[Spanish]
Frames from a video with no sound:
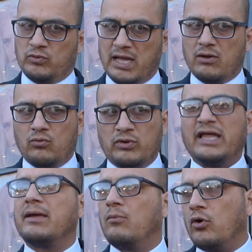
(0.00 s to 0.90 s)
una,
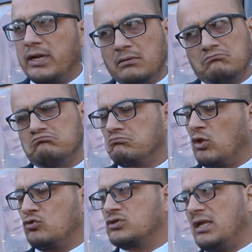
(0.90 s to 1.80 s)
una demora
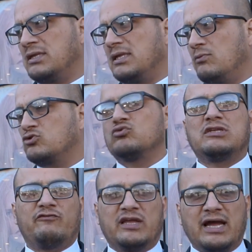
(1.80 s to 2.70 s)
que nosotros entendemos ah,
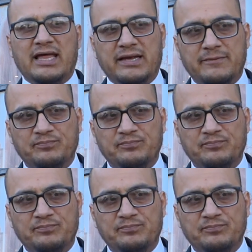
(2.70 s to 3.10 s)
justificada.